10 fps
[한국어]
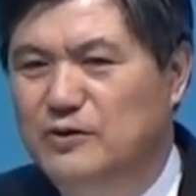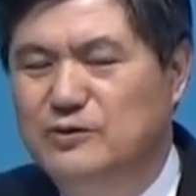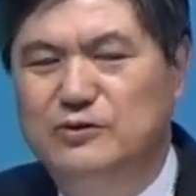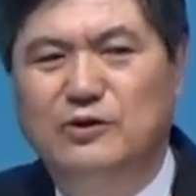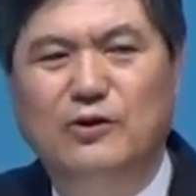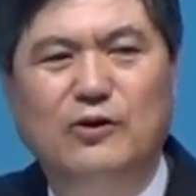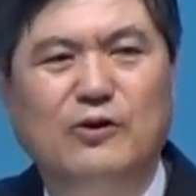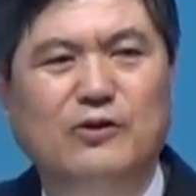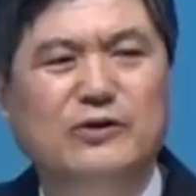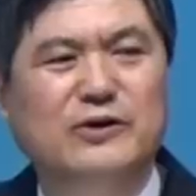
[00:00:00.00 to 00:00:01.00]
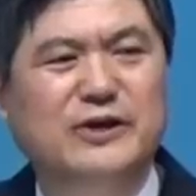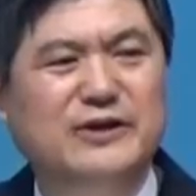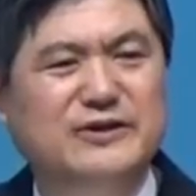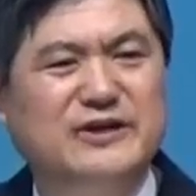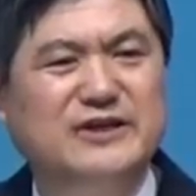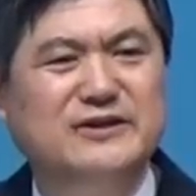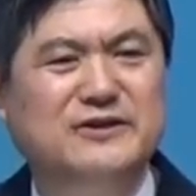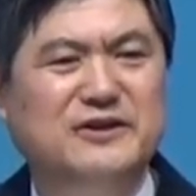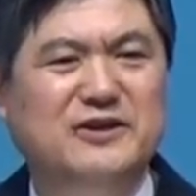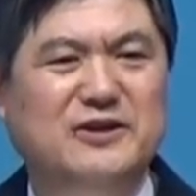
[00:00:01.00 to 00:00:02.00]
또 어린
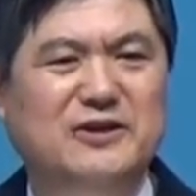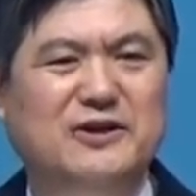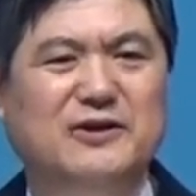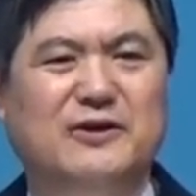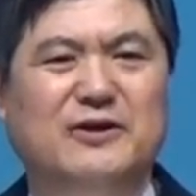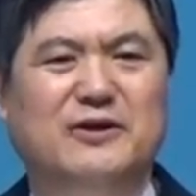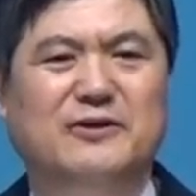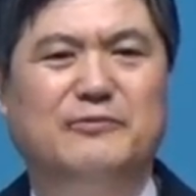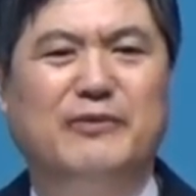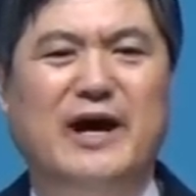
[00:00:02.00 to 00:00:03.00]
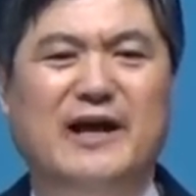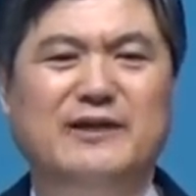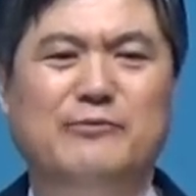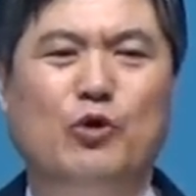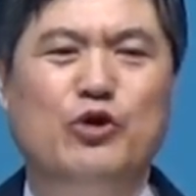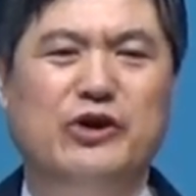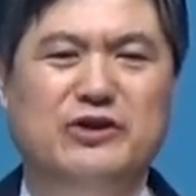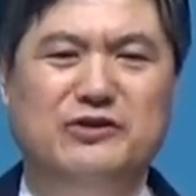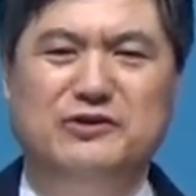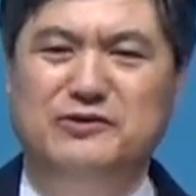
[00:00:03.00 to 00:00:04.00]
자녀들이 많이 모여
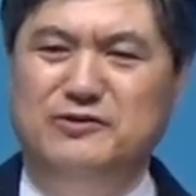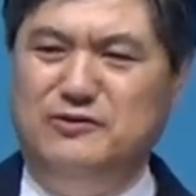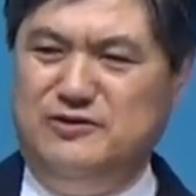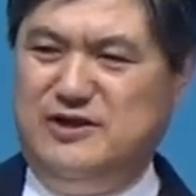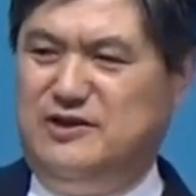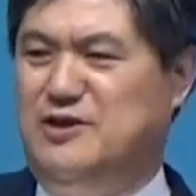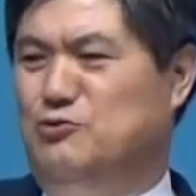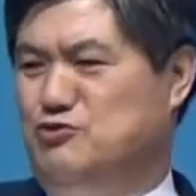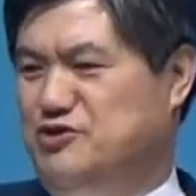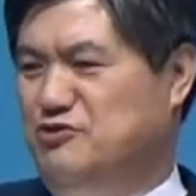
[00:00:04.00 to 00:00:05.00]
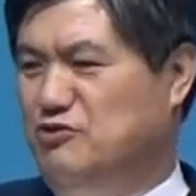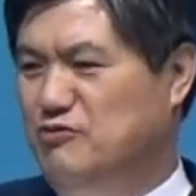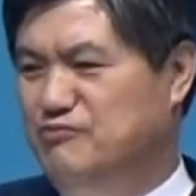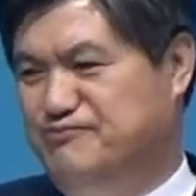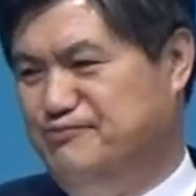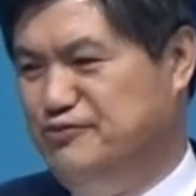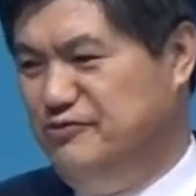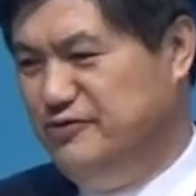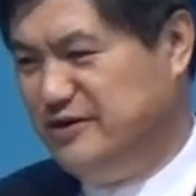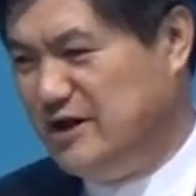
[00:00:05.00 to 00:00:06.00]
있는 이제 대도시로
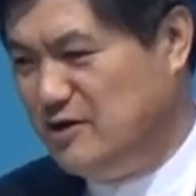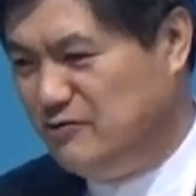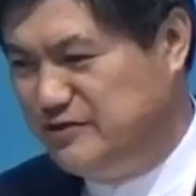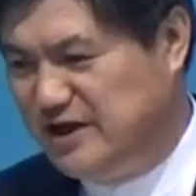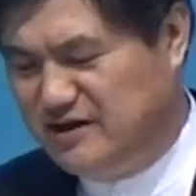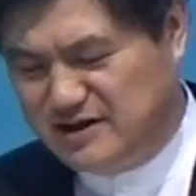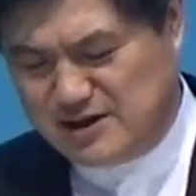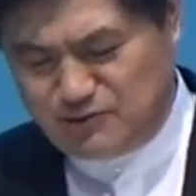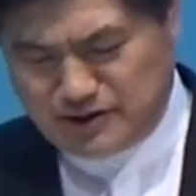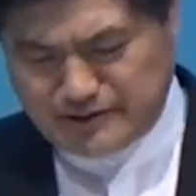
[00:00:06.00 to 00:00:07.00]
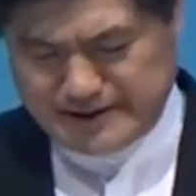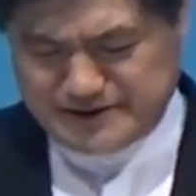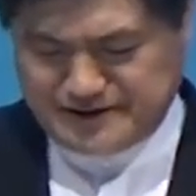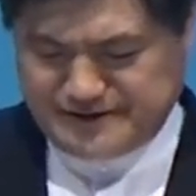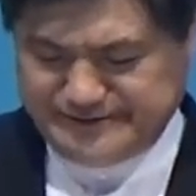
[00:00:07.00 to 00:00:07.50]
불렀다라고 생각하고 나왔어요.